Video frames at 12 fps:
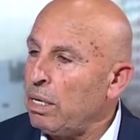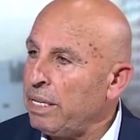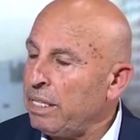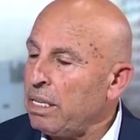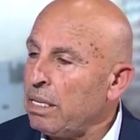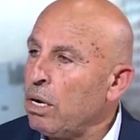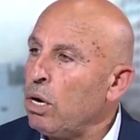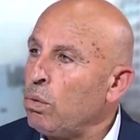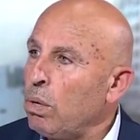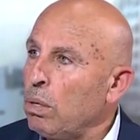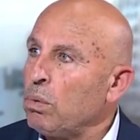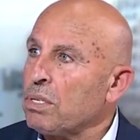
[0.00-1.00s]

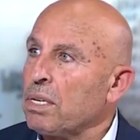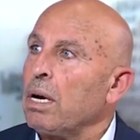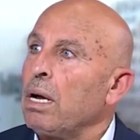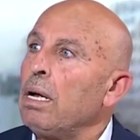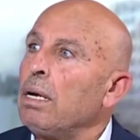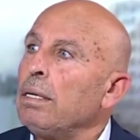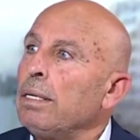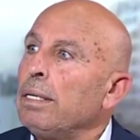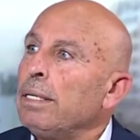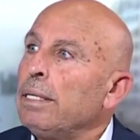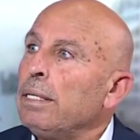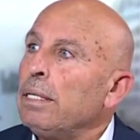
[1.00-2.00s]
نتنياهو والوزراء
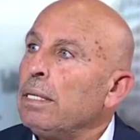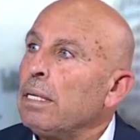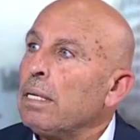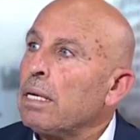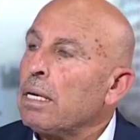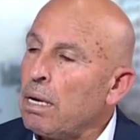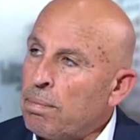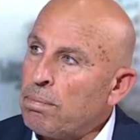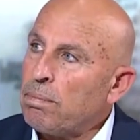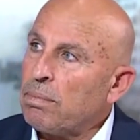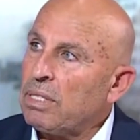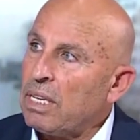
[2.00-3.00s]

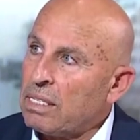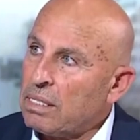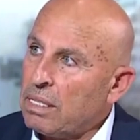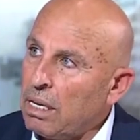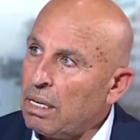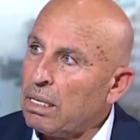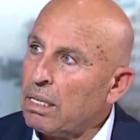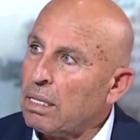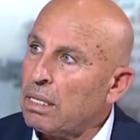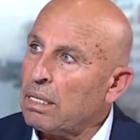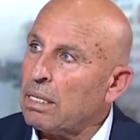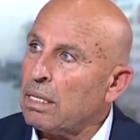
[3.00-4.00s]
كم تستغرق
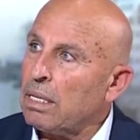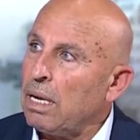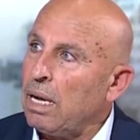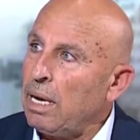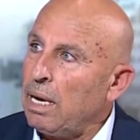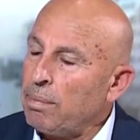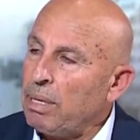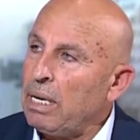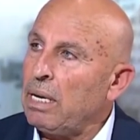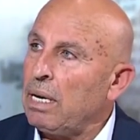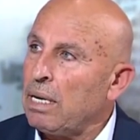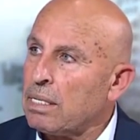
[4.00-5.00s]

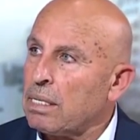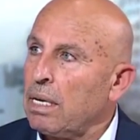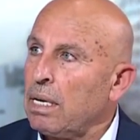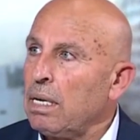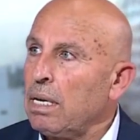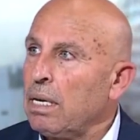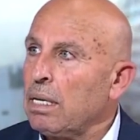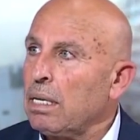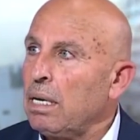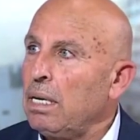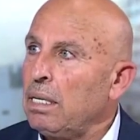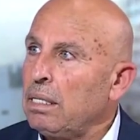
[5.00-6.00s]
العمليه العسكريه
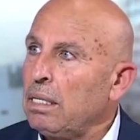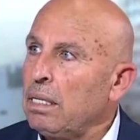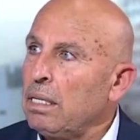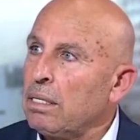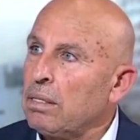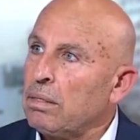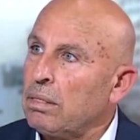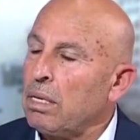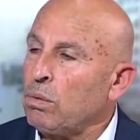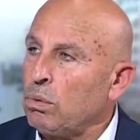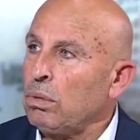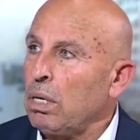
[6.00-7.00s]
التي
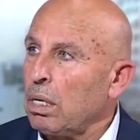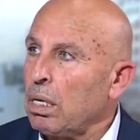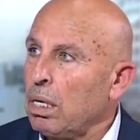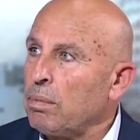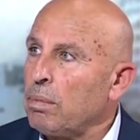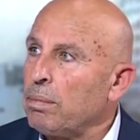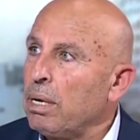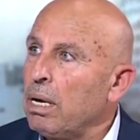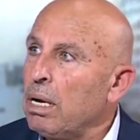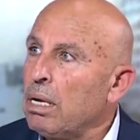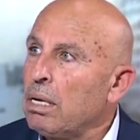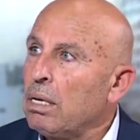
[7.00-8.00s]
تنوون القيام
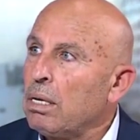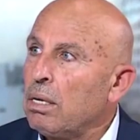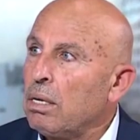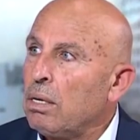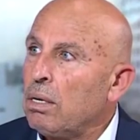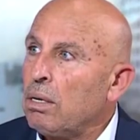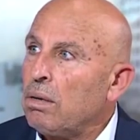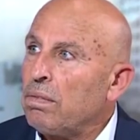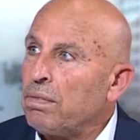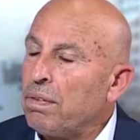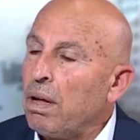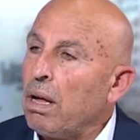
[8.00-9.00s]
بها
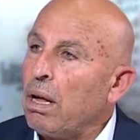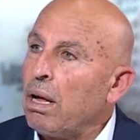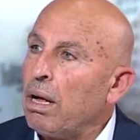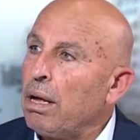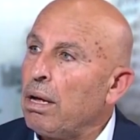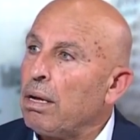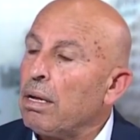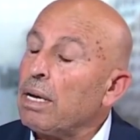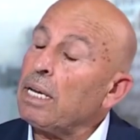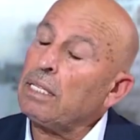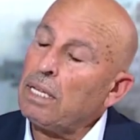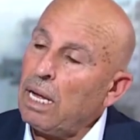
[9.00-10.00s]

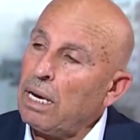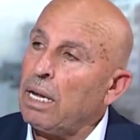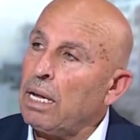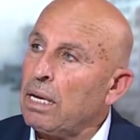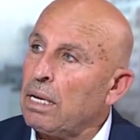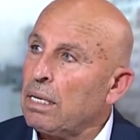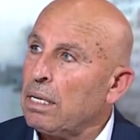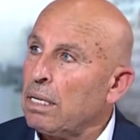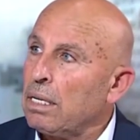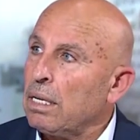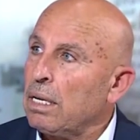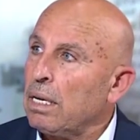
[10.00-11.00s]
فرد عليه
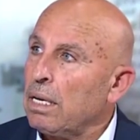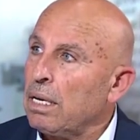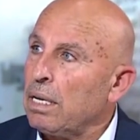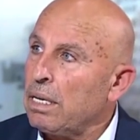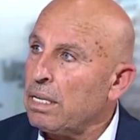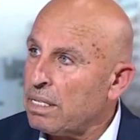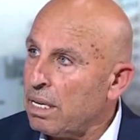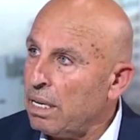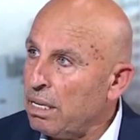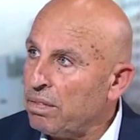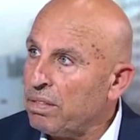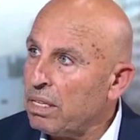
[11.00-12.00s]
آه، هرتسا
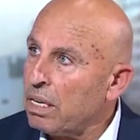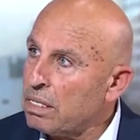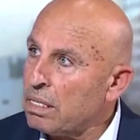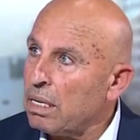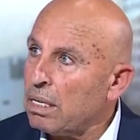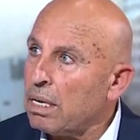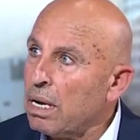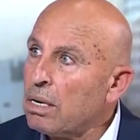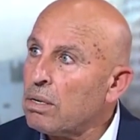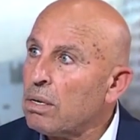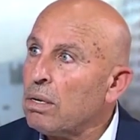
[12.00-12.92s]
ليفي رئيس الاركان